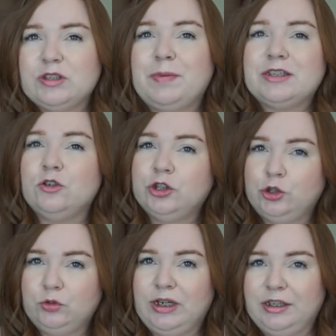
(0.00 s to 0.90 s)
jest bardzo
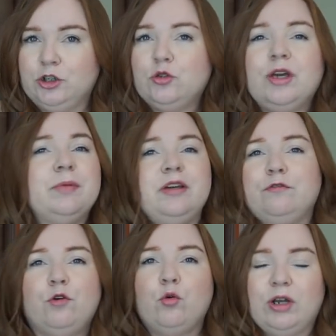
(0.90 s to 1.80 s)
leciutka, nie czujemy jej
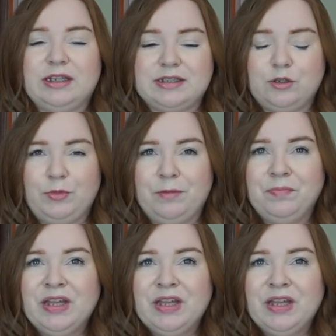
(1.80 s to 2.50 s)
w ogóle na sobie.